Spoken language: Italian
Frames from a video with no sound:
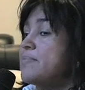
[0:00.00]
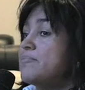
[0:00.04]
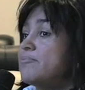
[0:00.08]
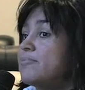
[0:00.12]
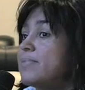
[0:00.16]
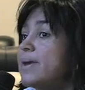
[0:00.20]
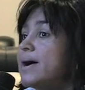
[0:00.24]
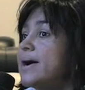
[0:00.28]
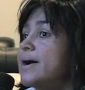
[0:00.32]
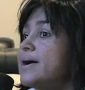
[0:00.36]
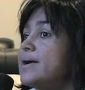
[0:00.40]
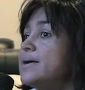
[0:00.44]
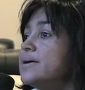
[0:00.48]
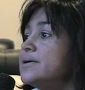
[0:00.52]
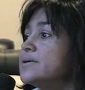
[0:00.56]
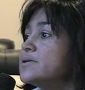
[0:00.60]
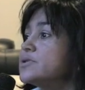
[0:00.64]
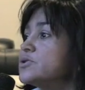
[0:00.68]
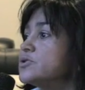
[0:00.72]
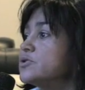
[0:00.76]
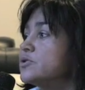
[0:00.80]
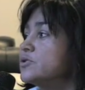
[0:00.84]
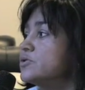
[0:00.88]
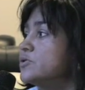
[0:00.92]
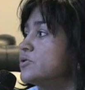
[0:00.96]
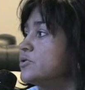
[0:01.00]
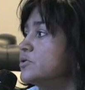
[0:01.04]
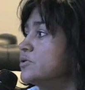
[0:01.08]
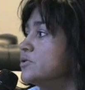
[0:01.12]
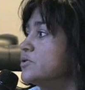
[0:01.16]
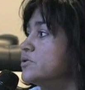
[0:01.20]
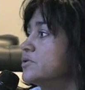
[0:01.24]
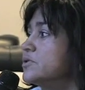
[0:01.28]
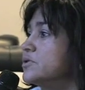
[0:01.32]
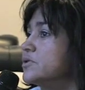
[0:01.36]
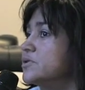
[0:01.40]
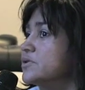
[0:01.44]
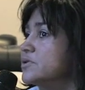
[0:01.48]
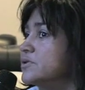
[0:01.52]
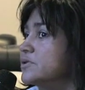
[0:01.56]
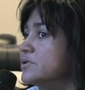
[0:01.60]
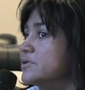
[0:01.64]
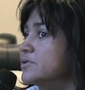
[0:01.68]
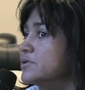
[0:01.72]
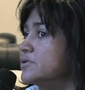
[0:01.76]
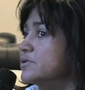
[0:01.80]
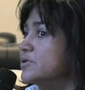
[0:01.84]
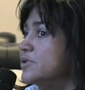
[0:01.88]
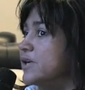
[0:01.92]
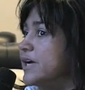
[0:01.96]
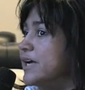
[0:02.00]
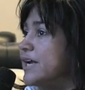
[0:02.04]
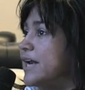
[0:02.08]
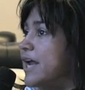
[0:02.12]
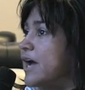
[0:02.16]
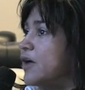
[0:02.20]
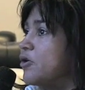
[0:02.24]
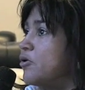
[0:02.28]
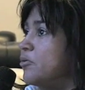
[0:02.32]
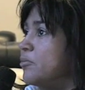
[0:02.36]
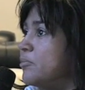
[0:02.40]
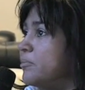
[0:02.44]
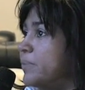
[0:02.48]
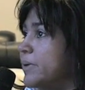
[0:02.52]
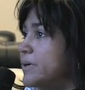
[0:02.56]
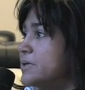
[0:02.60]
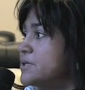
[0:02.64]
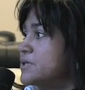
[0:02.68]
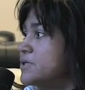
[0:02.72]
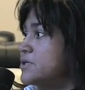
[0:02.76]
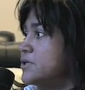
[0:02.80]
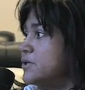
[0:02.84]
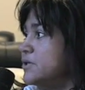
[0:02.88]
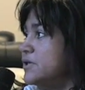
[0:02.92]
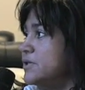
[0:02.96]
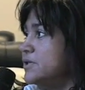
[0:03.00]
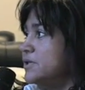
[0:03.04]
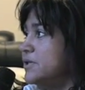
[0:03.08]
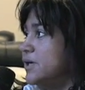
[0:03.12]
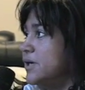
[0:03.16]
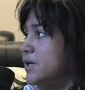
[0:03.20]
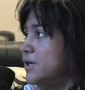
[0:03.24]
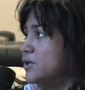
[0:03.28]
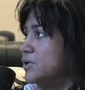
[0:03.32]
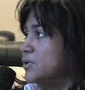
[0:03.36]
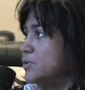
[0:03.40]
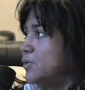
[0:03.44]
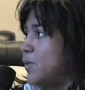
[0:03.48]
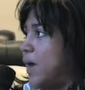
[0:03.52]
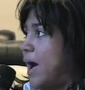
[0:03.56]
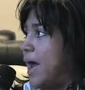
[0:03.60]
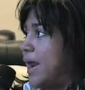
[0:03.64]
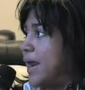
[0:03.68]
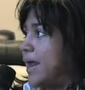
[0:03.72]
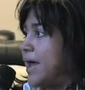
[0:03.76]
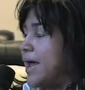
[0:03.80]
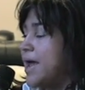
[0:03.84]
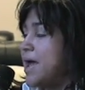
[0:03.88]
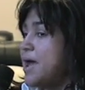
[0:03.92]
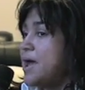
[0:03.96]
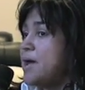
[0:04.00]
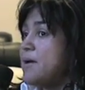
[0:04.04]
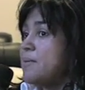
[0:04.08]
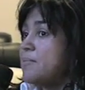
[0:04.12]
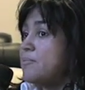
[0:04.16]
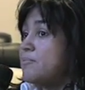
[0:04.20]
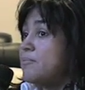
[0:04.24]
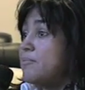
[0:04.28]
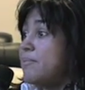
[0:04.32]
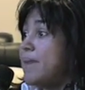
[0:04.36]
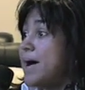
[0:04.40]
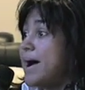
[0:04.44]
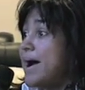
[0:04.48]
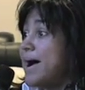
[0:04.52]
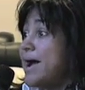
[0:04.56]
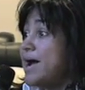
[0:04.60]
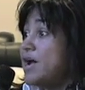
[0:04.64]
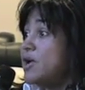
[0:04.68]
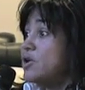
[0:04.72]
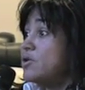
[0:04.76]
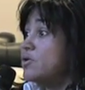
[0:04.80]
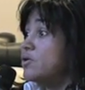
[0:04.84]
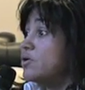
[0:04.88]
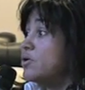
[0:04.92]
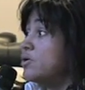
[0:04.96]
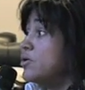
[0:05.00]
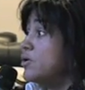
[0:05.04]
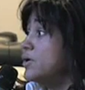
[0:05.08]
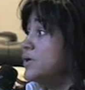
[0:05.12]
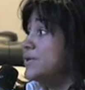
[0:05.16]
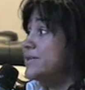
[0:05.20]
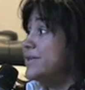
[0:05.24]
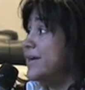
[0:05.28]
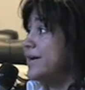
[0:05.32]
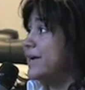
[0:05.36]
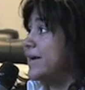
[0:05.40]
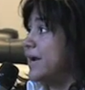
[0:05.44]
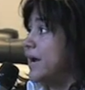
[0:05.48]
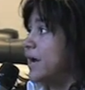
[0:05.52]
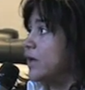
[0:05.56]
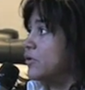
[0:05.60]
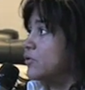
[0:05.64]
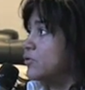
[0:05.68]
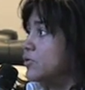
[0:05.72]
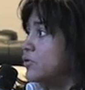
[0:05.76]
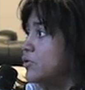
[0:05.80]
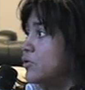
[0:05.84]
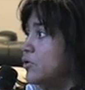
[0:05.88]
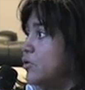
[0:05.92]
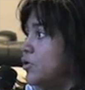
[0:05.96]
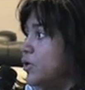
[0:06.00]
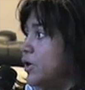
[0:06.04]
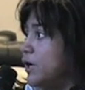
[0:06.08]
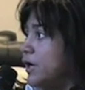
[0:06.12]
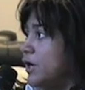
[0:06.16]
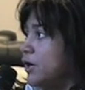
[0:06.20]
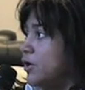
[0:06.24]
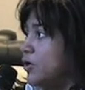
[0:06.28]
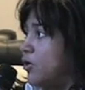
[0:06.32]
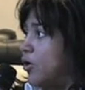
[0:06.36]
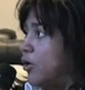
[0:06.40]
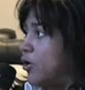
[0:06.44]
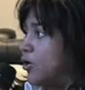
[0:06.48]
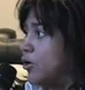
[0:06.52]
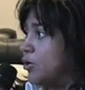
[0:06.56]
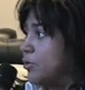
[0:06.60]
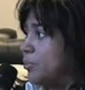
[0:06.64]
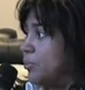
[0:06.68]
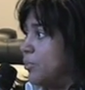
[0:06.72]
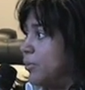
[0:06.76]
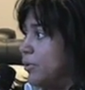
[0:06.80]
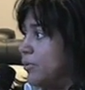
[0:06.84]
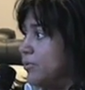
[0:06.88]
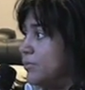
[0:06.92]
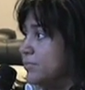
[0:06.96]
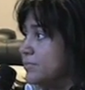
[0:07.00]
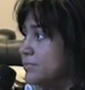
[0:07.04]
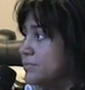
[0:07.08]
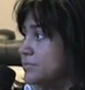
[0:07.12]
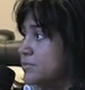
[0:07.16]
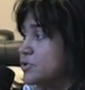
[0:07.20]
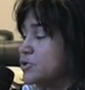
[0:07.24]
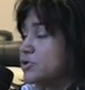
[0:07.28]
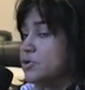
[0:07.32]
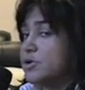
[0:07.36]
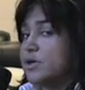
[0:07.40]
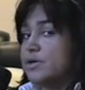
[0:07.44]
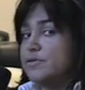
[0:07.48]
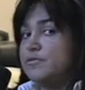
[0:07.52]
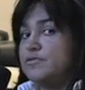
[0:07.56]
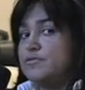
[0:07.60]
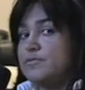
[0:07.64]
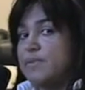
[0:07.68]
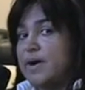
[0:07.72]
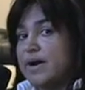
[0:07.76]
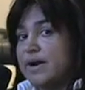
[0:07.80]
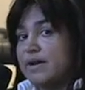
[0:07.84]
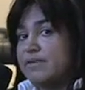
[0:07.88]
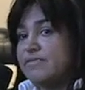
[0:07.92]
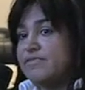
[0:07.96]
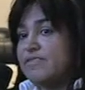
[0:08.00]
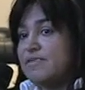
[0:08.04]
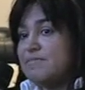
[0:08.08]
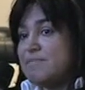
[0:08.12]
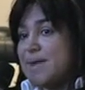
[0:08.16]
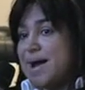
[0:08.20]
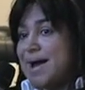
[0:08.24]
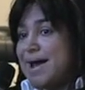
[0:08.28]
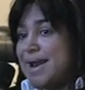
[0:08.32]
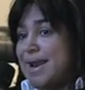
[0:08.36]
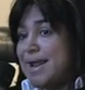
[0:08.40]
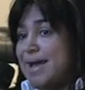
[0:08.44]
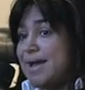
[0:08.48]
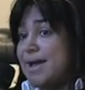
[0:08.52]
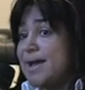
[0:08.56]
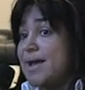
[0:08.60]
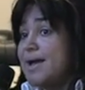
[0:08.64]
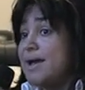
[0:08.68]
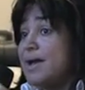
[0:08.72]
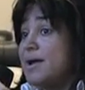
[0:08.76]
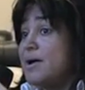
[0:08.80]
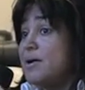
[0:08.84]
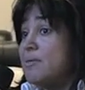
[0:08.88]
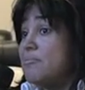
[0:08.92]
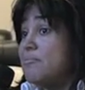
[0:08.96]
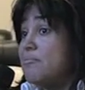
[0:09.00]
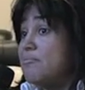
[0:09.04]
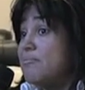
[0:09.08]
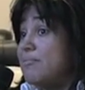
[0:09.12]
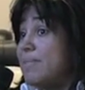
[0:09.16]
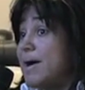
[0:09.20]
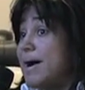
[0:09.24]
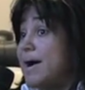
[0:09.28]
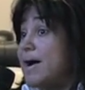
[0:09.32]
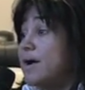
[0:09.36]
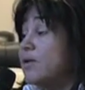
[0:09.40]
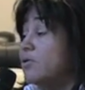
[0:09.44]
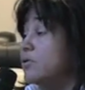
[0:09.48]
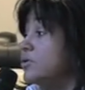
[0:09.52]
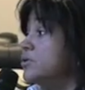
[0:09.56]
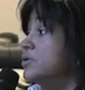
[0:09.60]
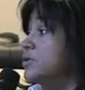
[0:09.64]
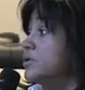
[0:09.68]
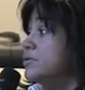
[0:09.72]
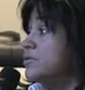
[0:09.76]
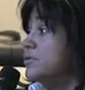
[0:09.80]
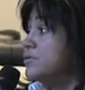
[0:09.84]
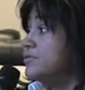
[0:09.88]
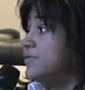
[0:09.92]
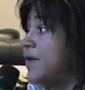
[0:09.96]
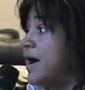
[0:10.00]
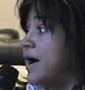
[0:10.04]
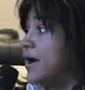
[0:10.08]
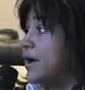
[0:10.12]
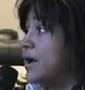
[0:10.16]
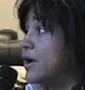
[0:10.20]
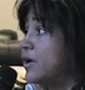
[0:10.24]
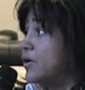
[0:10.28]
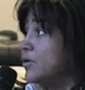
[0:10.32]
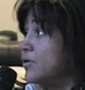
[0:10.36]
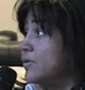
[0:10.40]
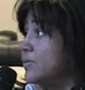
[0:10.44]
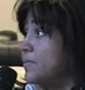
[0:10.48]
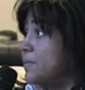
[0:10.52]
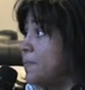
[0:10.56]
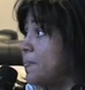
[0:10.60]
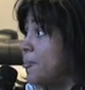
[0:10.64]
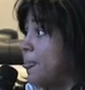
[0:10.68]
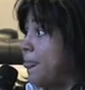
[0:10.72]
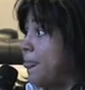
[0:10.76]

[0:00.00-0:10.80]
ma sono uh, nella comprensione intellettuale, ma non l'ho integrato, non ho nel corpo. So che fumare fa male, ma continuo a farlo.